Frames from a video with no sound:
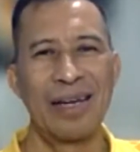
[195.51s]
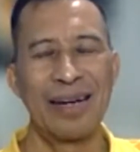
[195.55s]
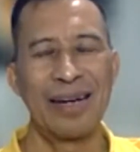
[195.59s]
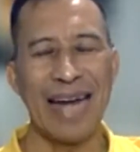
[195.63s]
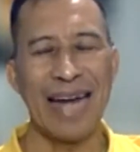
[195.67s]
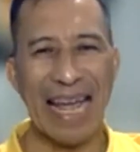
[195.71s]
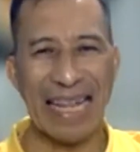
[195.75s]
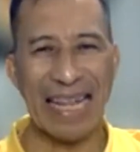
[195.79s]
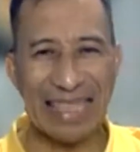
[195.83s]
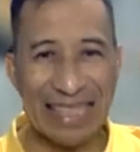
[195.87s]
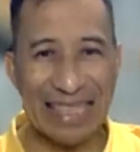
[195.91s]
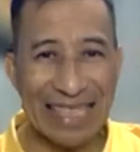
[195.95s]

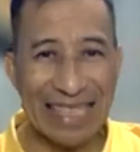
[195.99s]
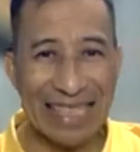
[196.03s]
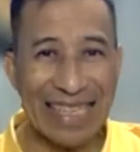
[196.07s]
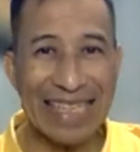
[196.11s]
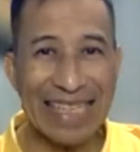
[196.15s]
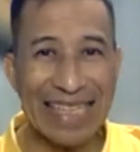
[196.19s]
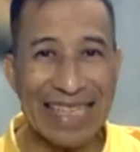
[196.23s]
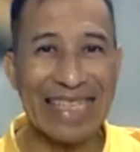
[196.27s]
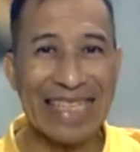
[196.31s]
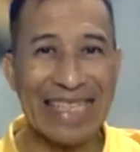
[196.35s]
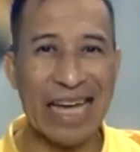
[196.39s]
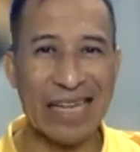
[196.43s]

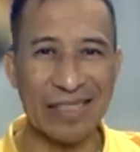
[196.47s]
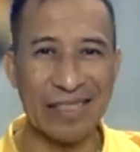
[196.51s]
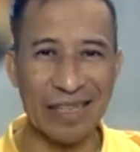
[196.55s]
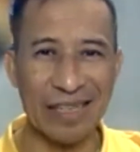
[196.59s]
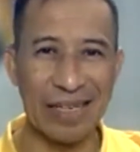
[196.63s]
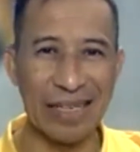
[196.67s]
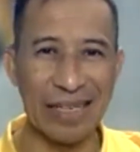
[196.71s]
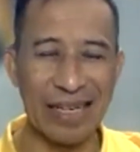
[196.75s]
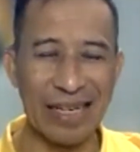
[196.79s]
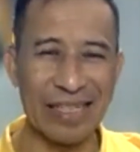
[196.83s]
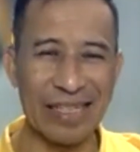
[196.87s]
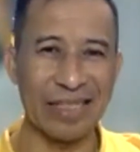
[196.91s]
Nanti dia
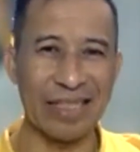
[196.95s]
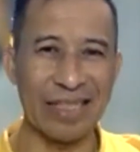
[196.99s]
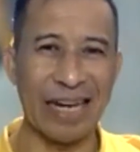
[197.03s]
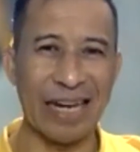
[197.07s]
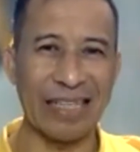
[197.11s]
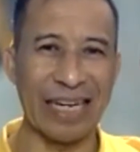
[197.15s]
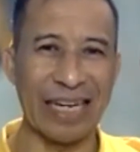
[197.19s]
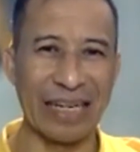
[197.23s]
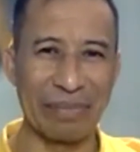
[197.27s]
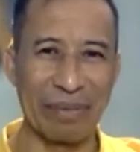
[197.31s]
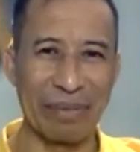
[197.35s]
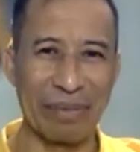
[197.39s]
sendiri
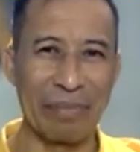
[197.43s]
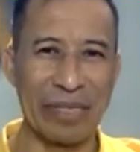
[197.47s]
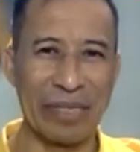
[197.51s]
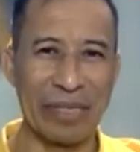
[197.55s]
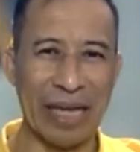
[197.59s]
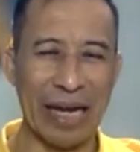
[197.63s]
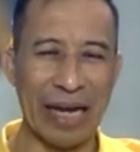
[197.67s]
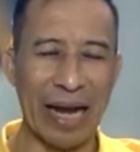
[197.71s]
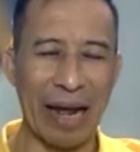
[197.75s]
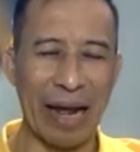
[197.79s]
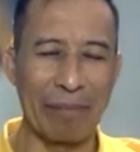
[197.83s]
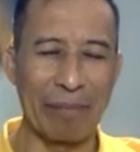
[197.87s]
setelah jadi
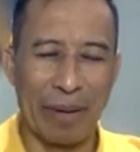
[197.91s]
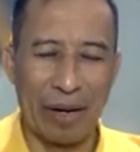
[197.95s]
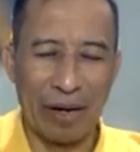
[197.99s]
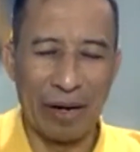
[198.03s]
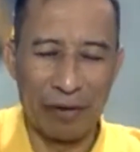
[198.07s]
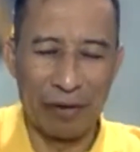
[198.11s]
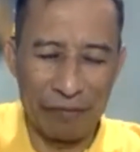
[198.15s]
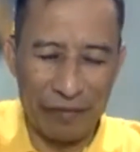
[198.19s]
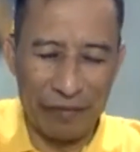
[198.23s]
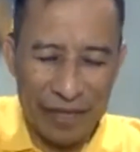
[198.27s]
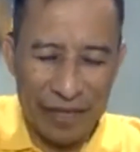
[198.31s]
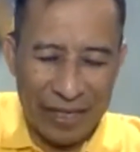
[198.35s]
pembicara
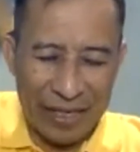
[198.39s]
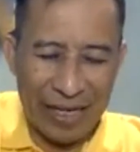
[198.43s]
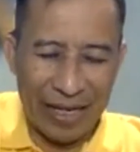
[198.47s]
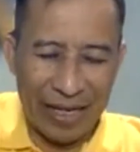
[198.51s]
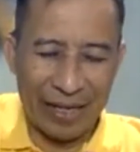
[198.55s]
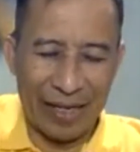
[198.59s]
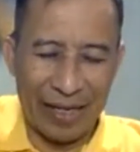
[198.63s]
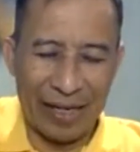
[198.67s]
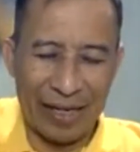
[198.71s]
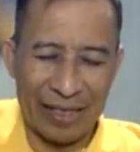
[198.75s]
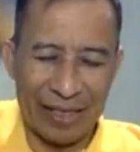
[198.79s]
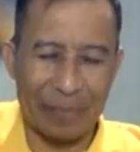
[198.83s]

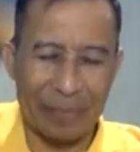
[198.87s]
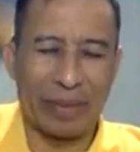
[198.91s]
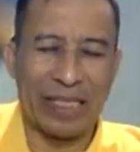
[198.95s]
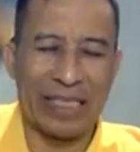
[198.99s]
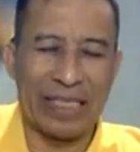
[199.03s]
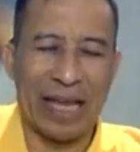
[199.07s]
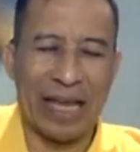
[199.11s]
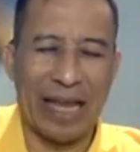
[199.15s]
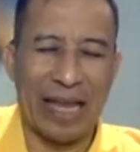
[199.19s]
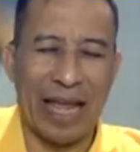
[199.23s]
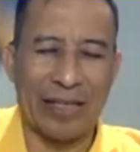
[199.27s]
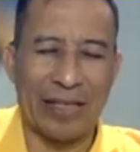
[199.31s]
berpikir
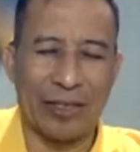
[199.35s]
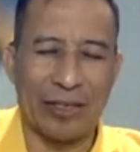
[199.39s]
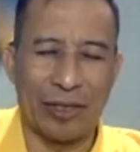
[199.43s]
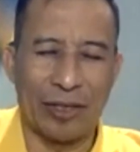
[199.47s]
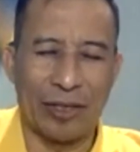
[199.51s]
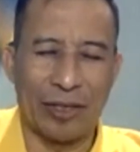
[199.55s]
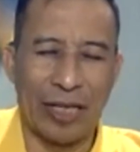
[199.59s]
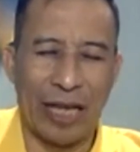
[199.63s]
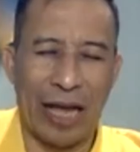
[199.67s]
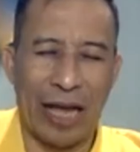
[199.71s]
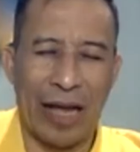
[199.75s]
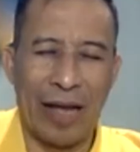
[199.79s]
seperti saya
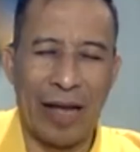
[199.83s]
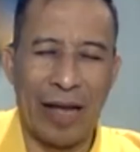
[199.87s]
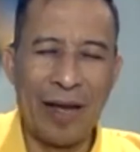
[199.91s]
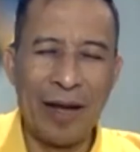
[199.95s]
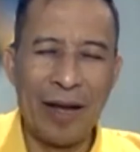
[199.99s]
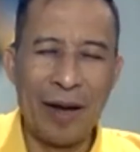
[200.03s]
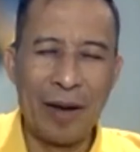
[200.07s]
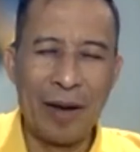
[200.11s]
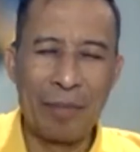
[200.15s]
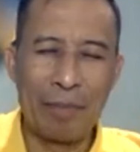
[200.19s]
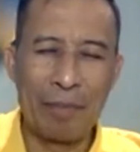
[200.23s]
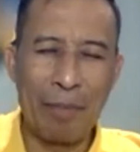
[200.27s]
contohnya,
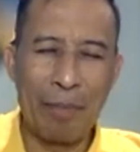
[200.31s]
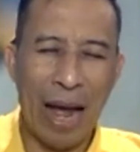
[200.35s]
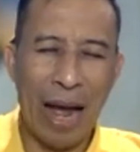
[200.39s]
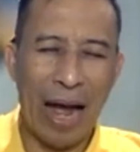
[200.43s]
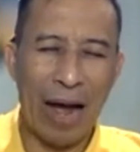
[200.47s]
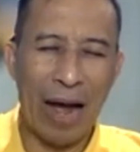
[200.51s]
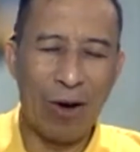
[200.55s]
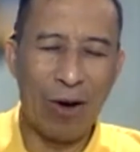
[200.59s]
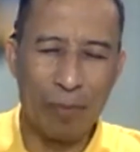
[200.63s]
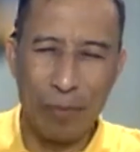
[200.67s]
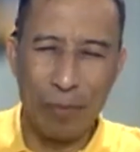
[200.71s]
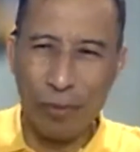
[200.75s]

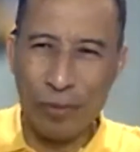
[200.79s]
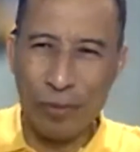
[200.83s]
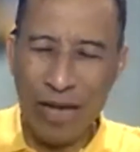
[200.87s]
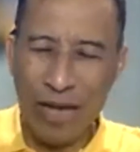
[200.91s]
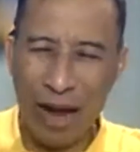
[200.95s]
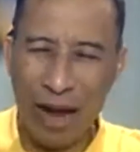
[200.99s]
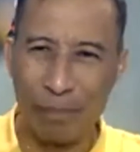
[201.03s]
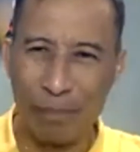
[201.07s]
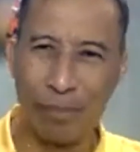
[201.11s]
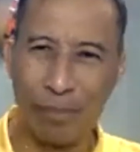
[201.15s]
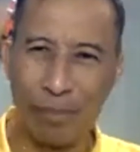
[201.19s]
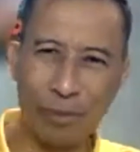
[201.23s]
mau
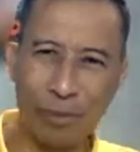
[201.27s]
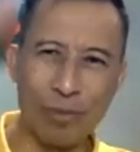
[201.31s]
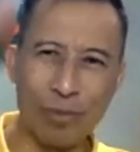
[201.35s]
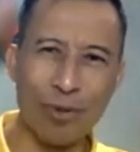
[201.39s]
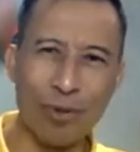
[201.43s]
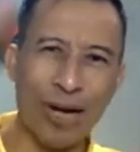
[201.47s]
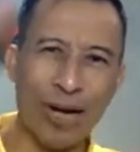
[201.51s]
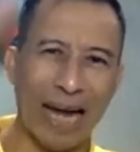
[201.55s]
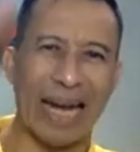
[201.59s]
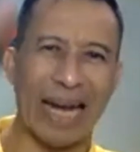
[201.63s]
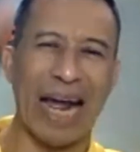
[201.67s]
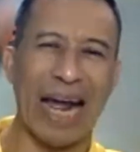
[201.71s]
punya
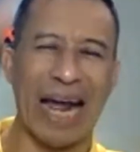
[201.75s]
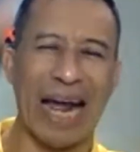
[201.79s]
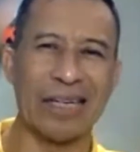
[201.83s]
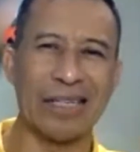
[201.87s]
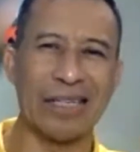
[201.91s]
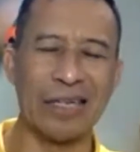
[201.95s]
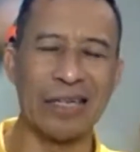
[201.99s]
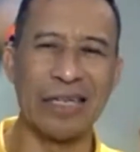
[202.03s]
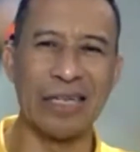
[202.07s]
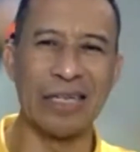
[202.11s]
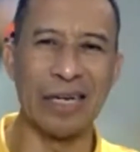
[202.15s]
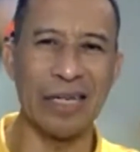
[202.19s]
buku karangan
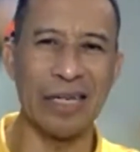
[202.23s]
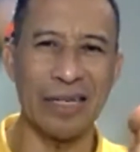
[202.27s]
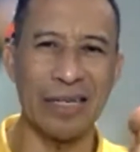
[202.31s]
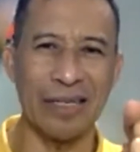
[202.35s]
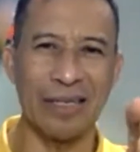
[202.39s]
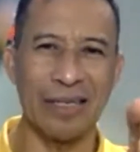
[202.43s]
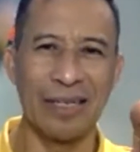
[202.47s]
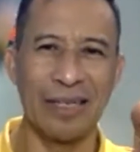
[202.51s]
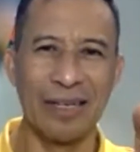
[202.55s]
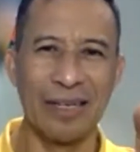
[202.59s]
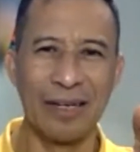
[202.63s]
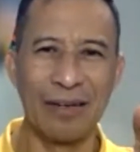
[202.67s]

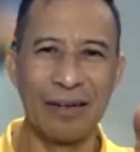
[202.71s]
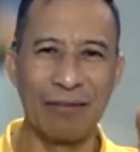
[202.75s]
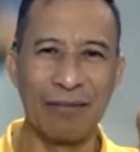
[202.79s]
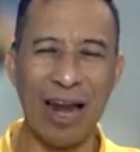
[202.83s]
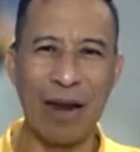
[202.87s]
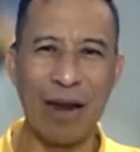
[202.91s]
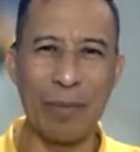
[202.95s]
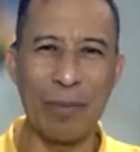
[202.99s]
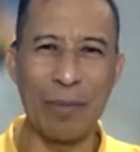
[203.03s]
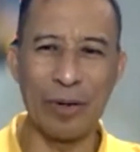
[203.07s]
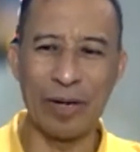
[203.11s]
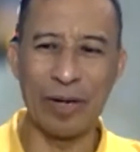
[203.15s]
sendiri,
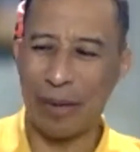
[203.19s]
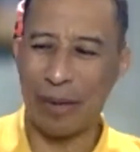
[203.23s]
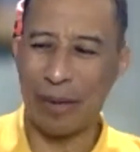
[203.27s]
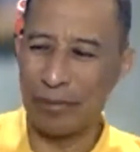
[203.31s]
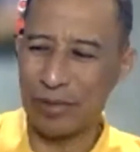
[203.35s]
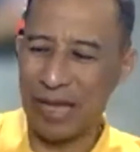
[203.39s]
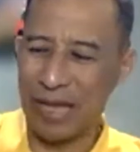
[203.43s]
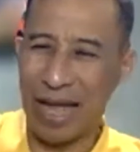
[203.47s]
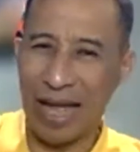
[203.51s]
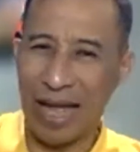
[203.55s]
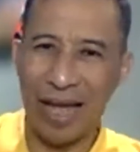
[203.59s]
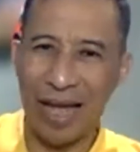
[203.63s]
Walaupun nggak
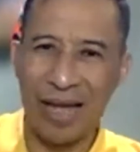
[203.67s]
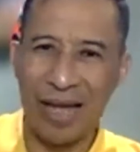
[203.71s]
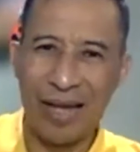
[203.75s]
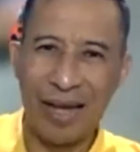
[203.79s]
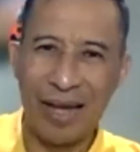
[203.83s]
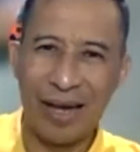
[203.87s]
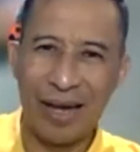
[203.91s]
punya